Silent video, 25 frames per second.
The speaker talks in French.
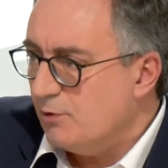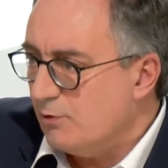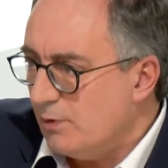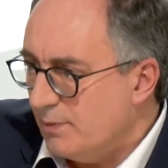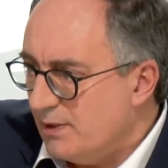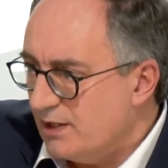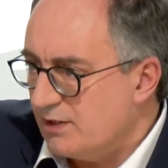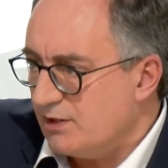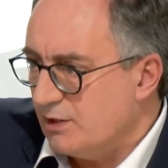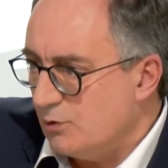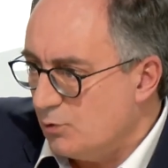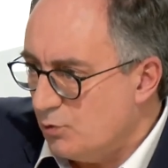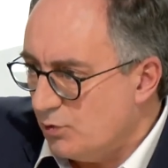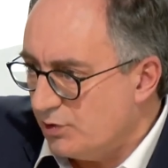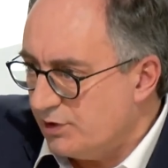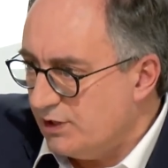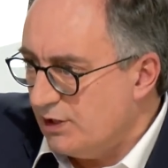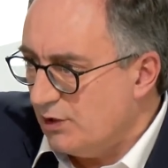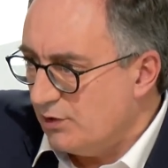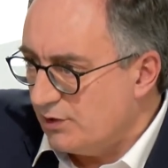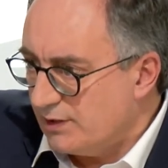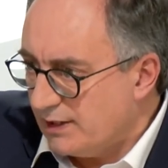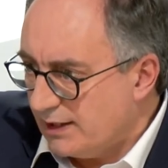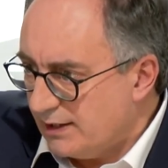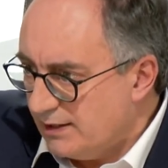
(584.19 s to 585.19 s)
On voit bien que c'est
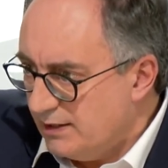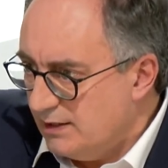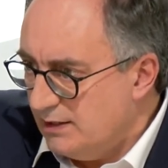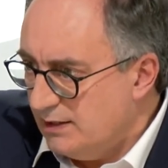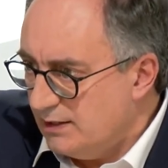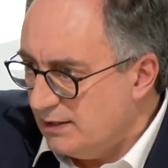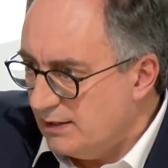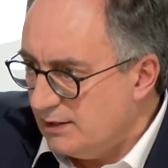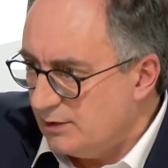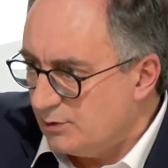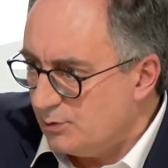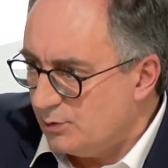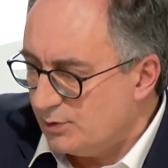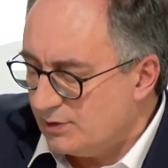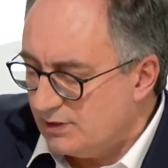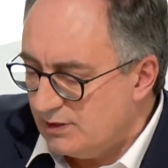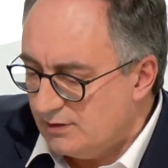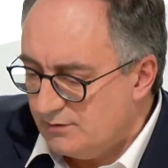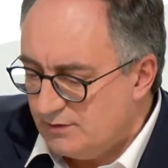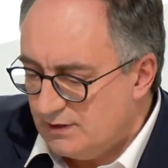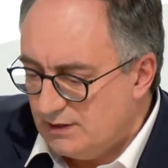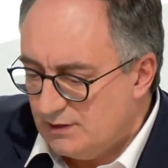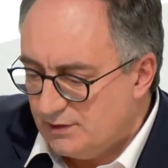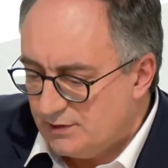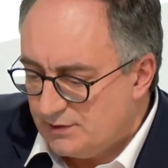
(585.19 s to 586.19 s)
courtiers en crédit, hein, mmh,
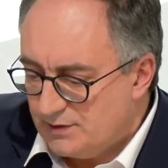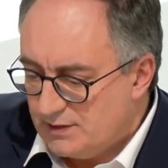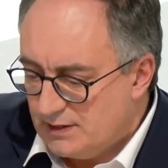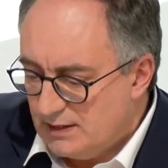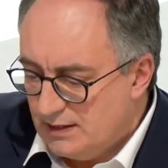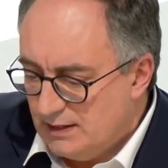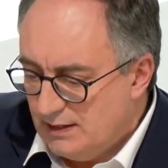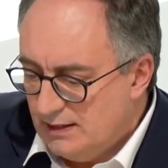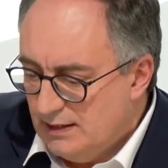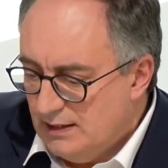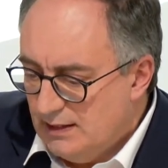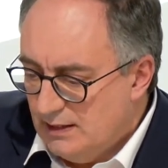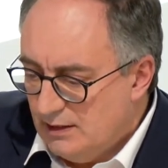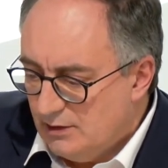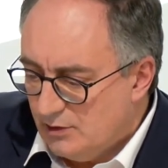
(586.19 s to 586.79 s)
courtiers financiers.